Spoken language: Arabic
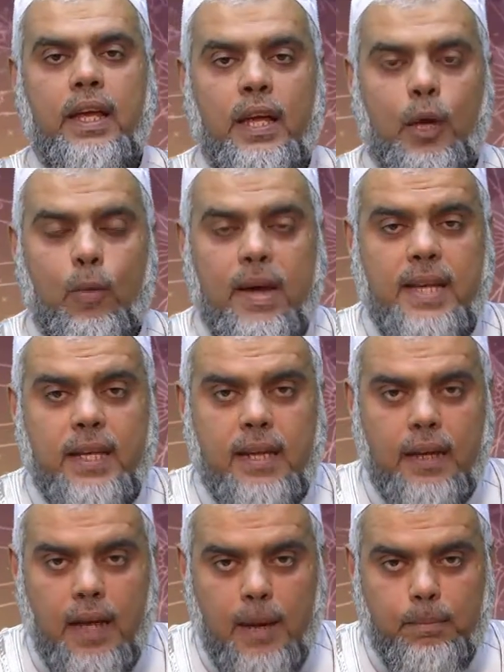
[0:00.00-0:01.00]
إخواني
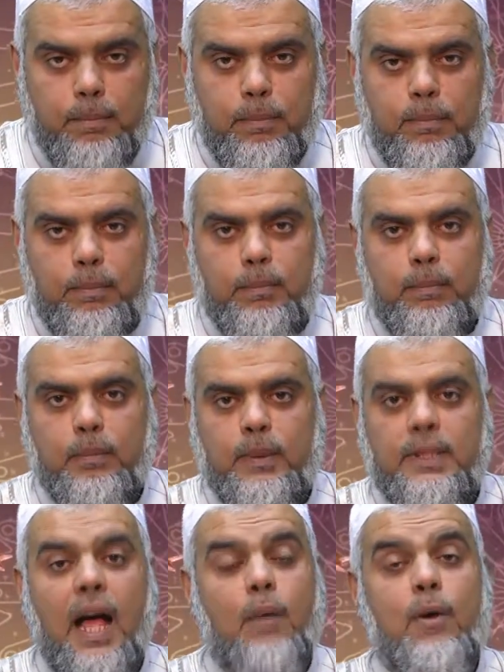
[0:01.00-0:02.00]
الكرام
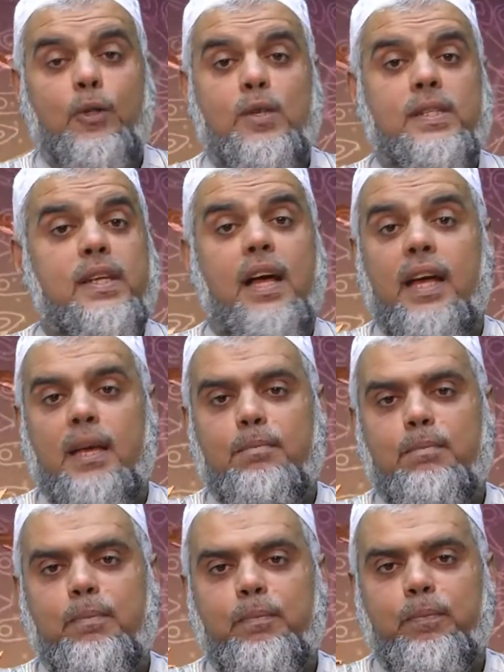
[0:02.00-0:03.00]
دعوة
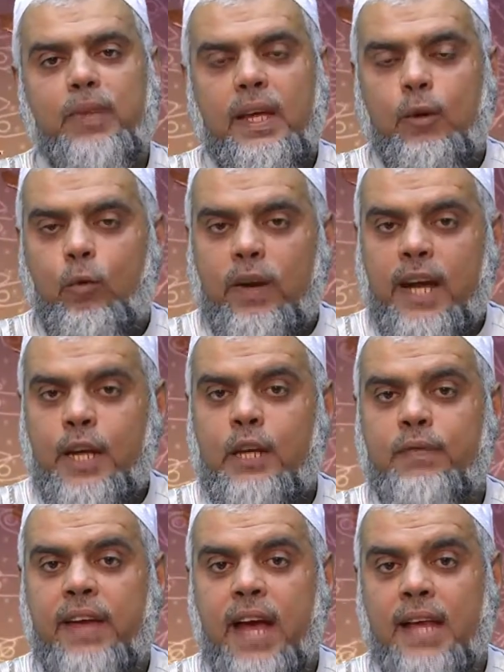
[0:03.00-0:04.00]
الصائم ونحن
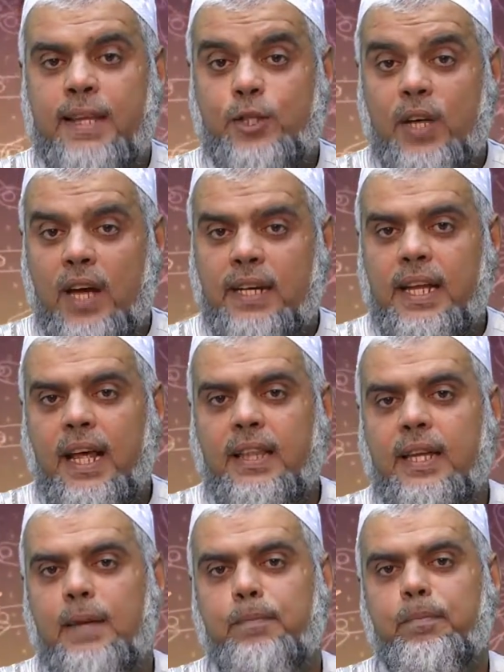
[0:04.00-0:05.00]
في هذا الشهر
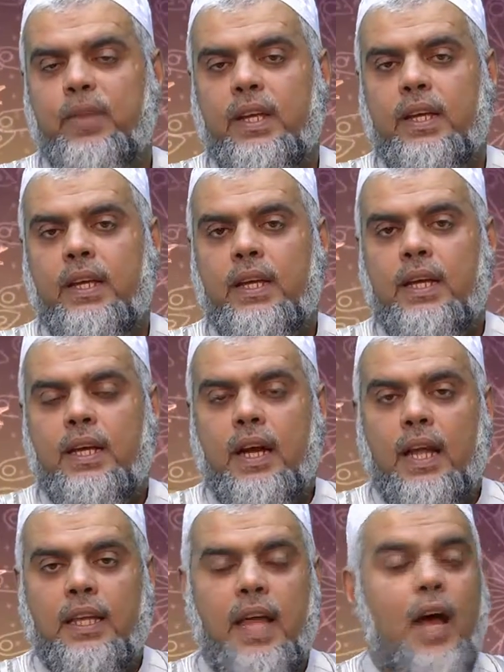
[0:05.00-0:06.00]
العظيم
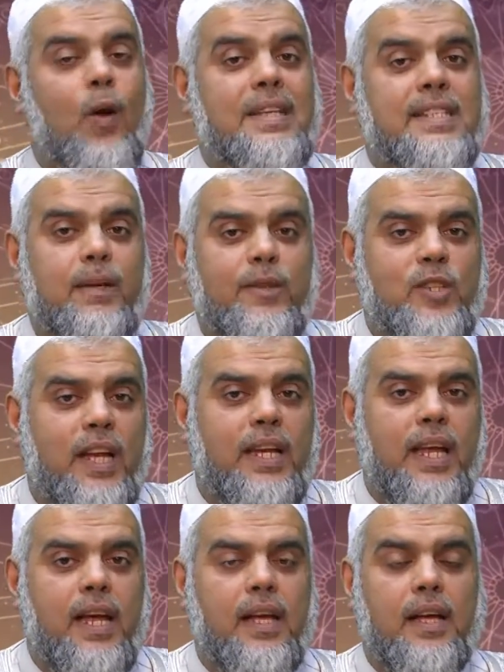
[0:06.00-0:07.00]
الله عز
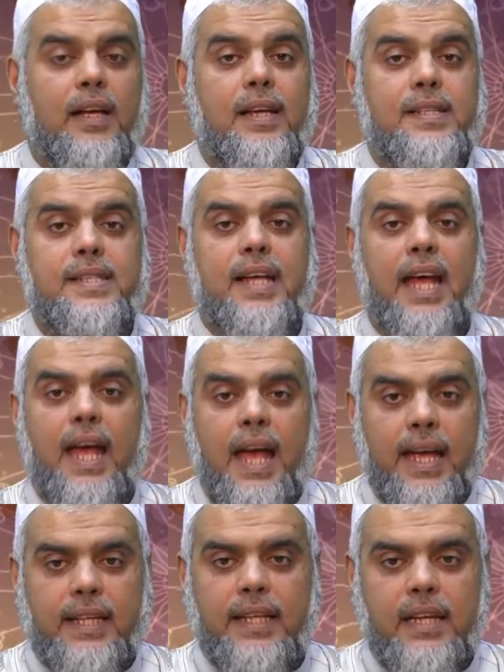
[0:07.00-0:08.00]
وجل خص
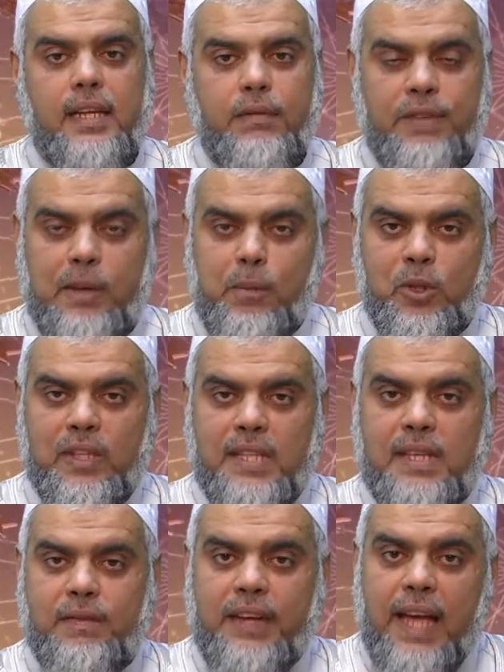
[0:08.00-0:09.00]
آية في
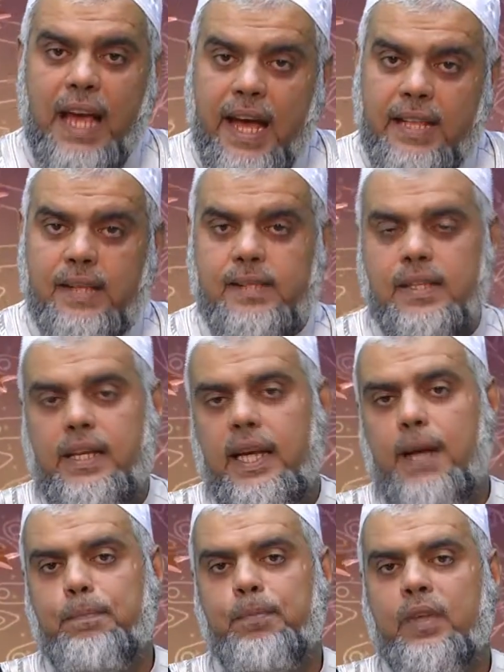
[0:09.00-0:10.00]
منتصف آيات الصيام